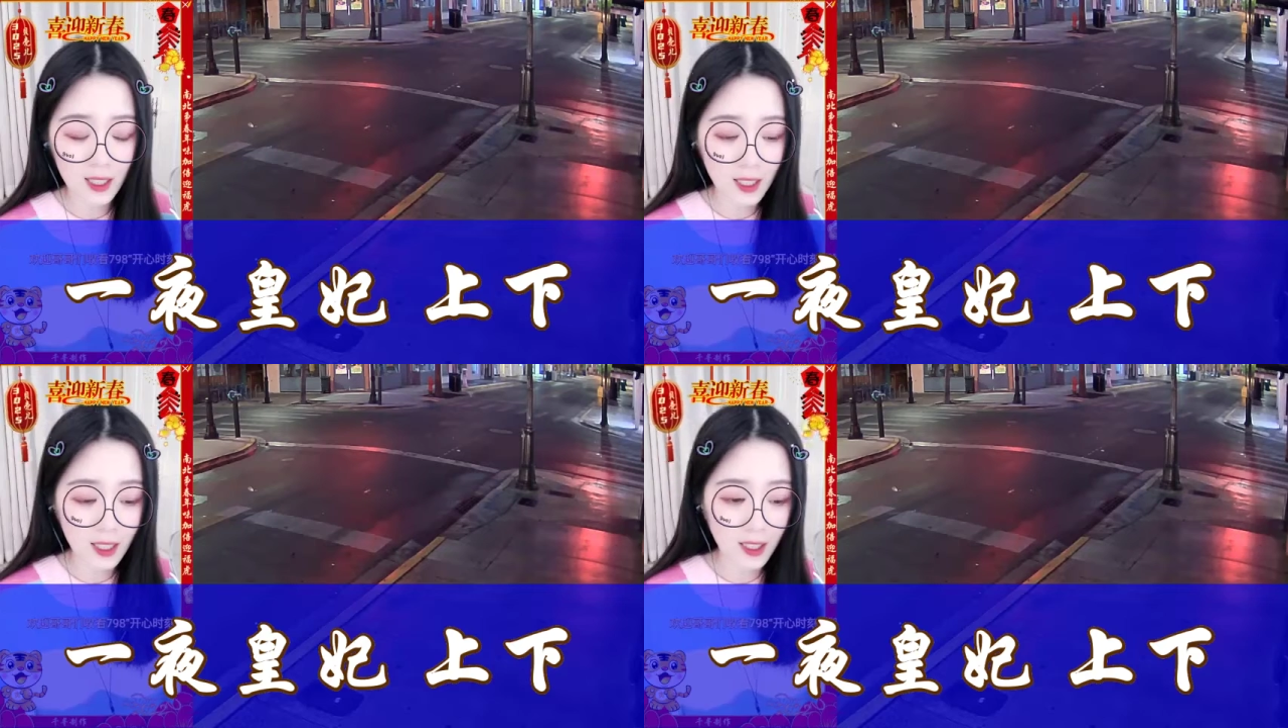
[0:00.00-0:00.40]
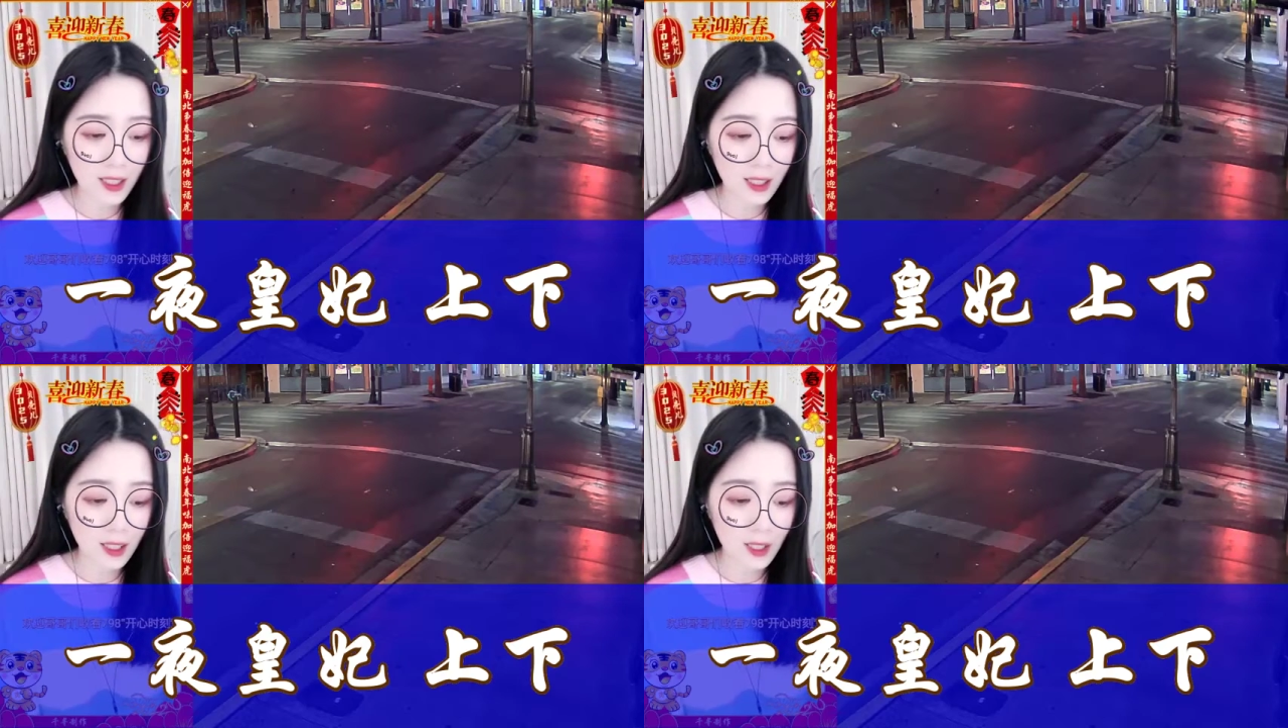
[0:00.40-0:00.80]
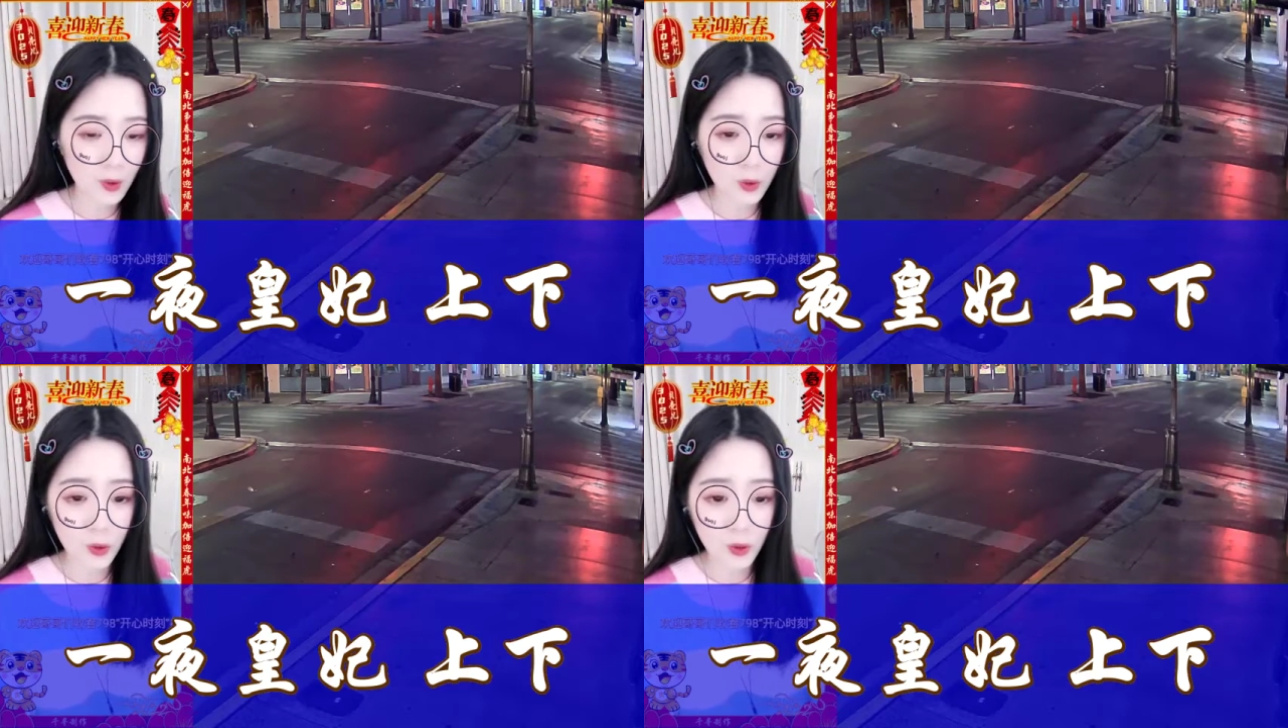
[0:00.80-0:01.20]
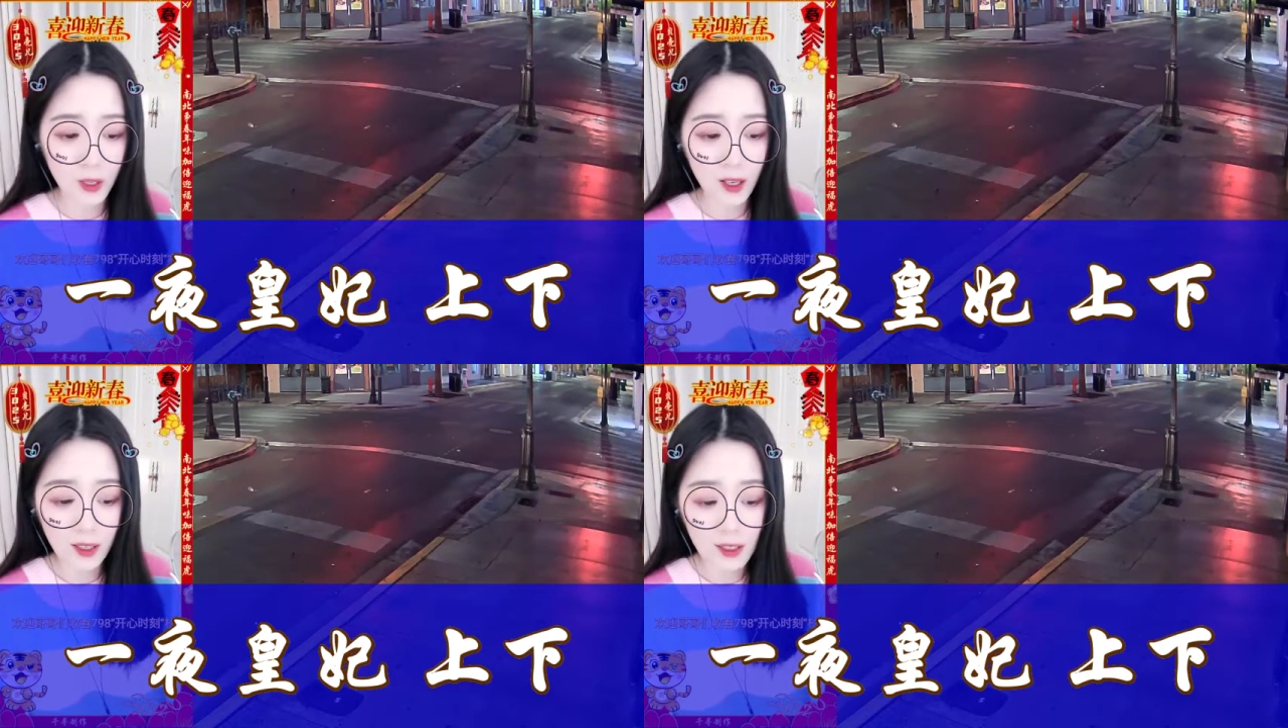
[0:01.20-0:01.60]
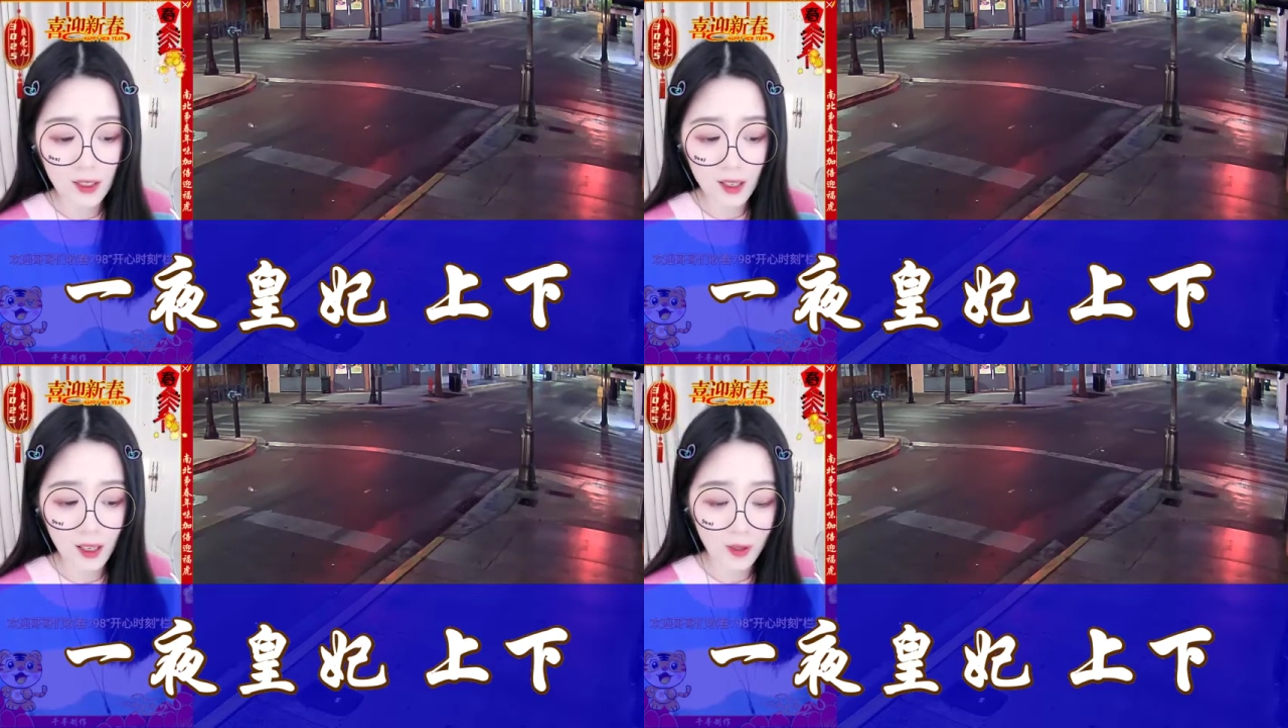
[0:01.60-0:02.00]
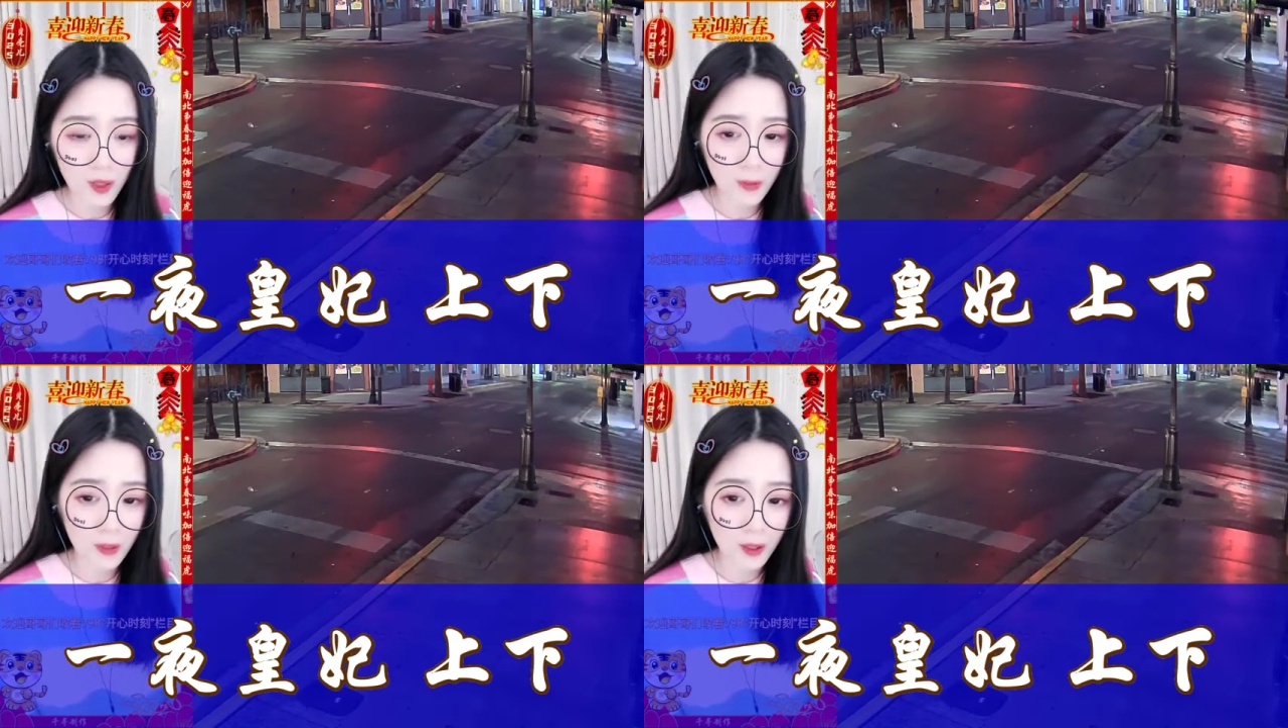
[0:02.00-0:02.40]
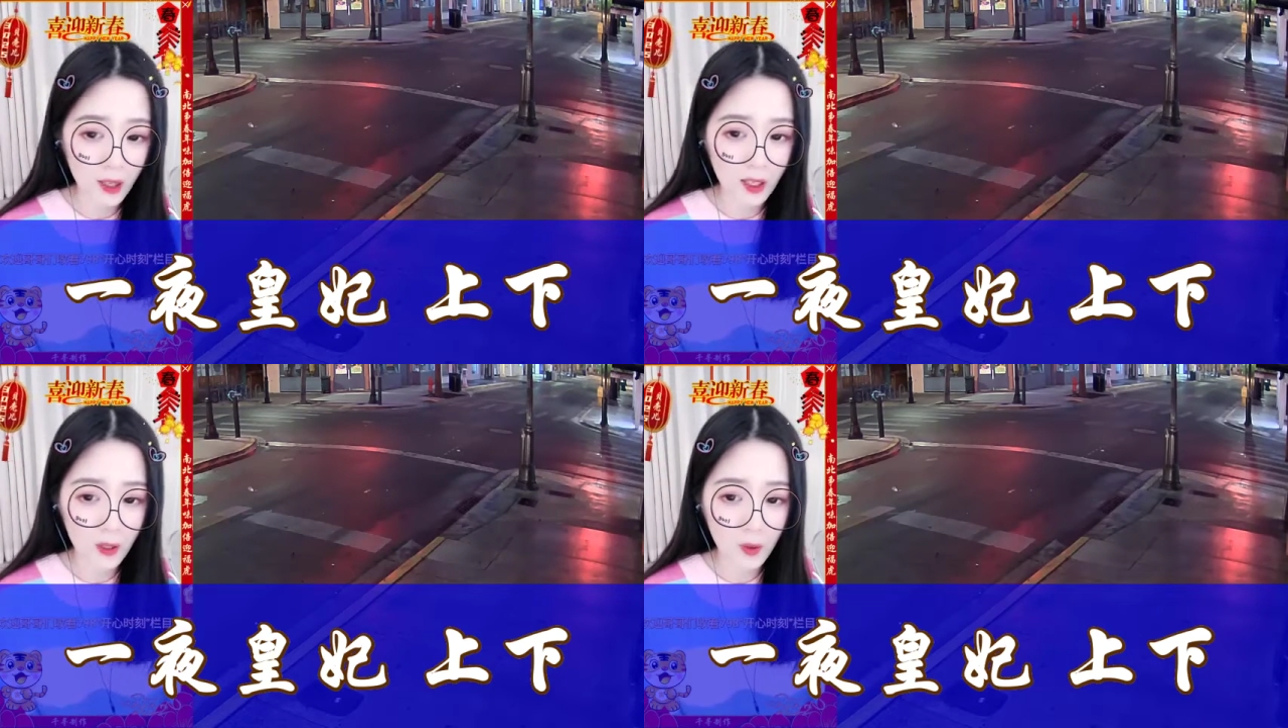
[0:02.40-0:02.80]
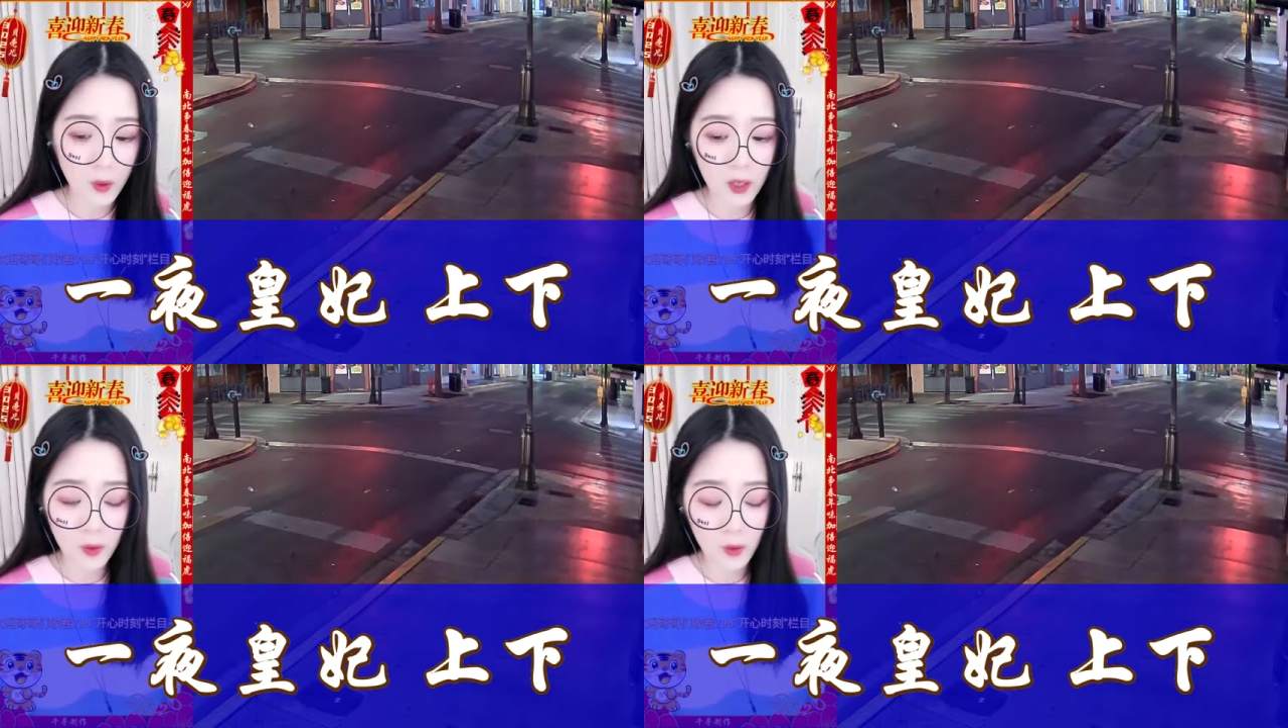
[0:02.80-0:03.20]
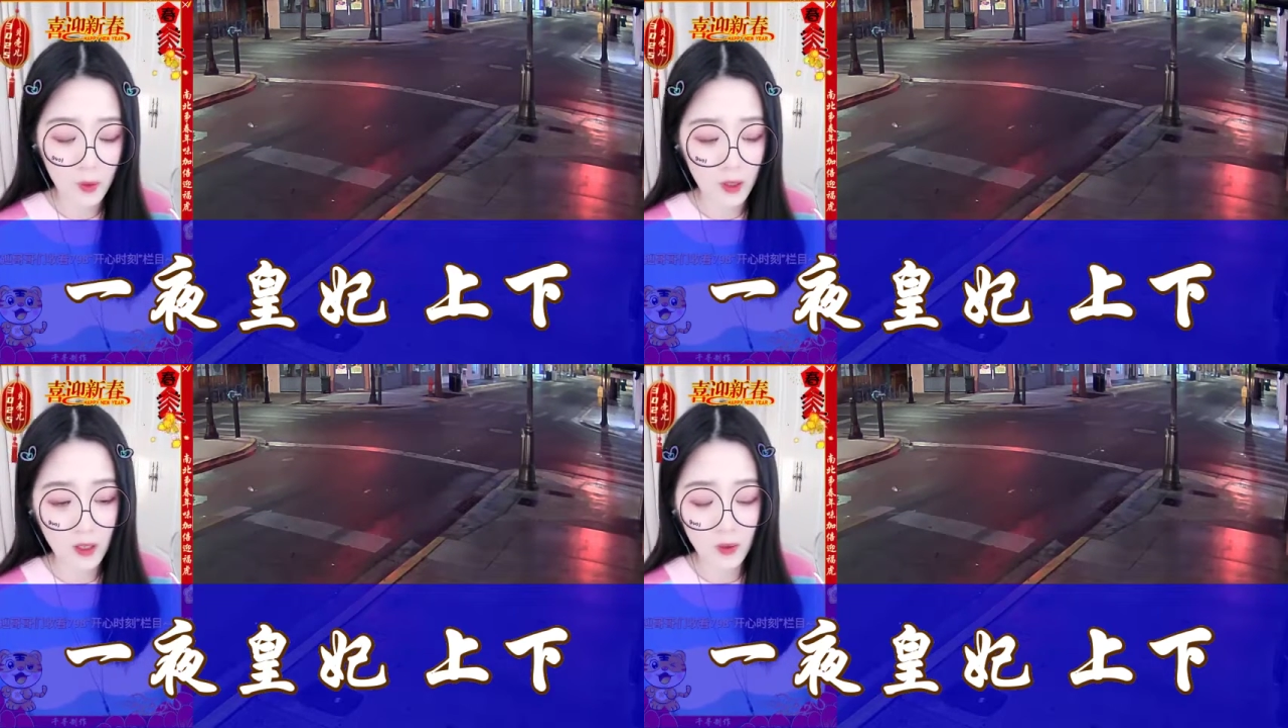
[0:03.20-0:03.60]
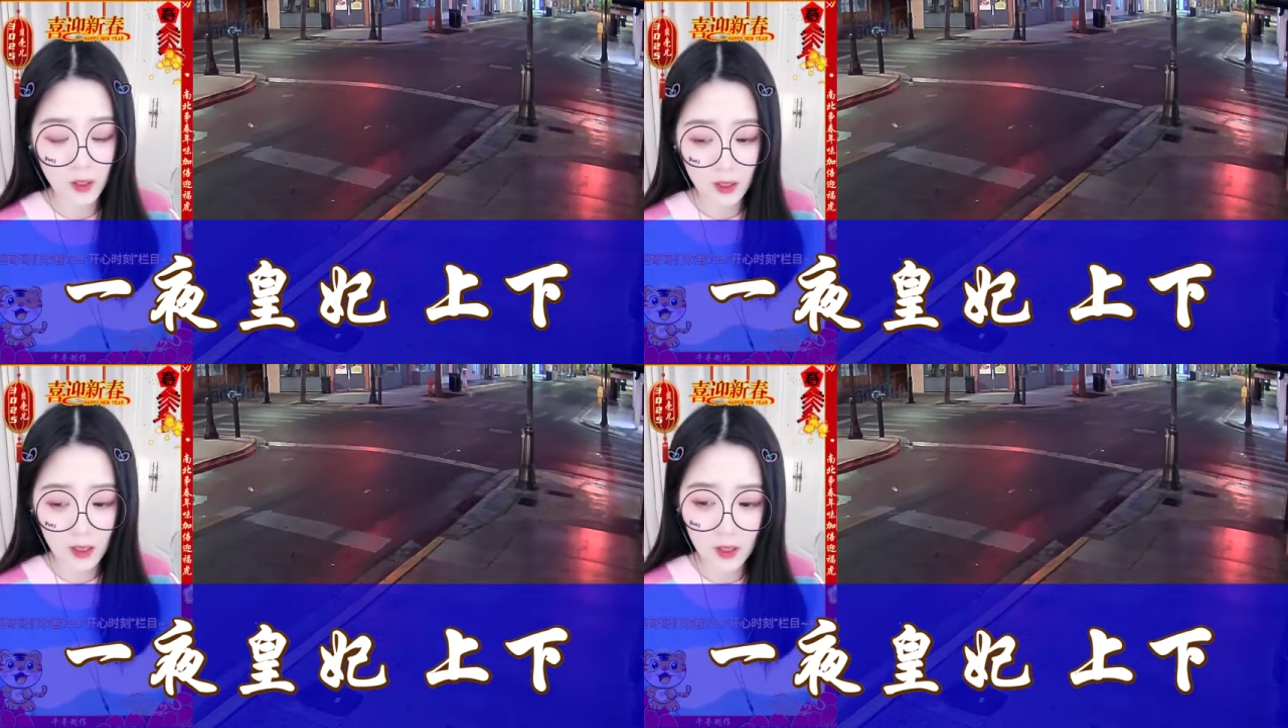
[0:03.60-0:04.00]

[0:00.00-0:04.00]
尤其在年节盛宴之时，他更不愿他出现在眼前。